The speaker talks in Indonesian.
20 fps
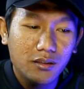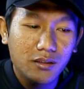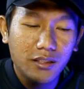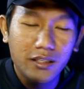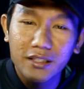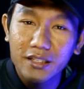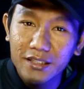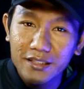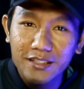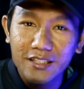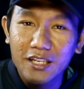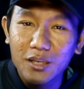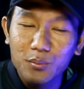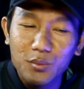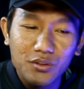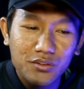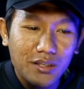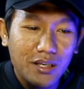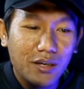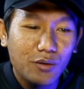ini tidak
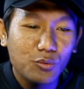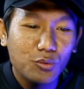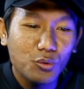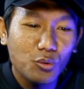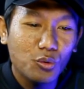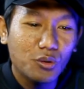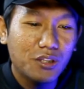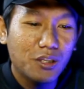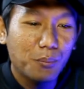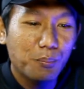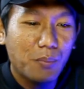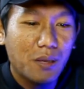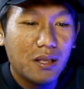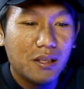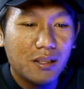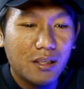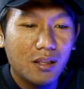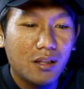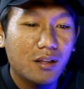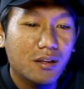bisa untuk
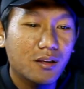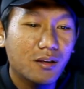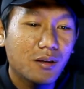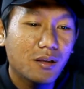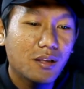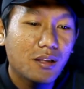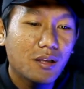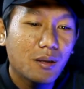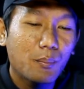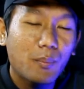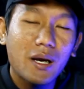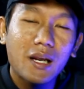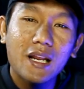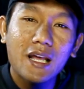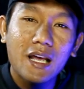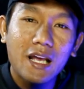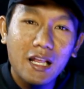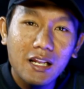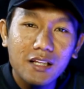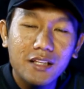dipanggil.
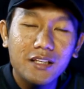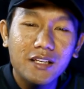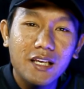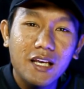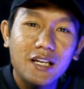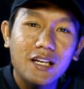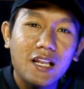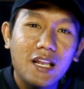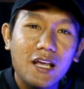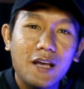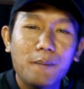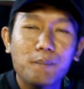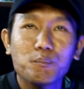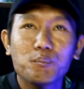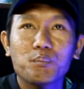Padahal ini adalah